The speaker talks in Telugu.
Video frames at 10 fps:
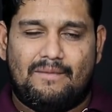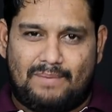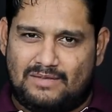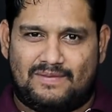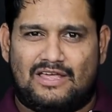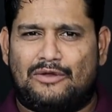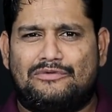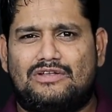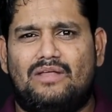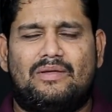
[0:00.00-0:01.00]
పది పదిహేను
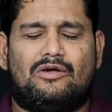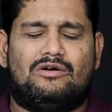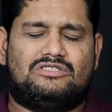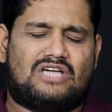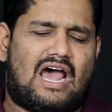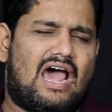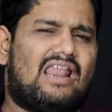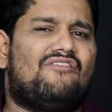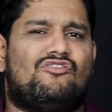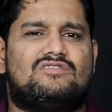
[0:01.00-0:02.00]
రోజుల్లో మీకు
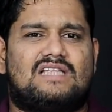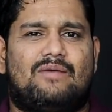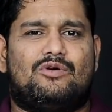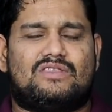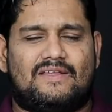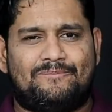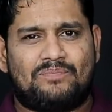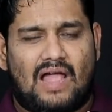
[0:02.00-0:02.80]
చాలా ఫోన్స్ రాబోతున్నాయి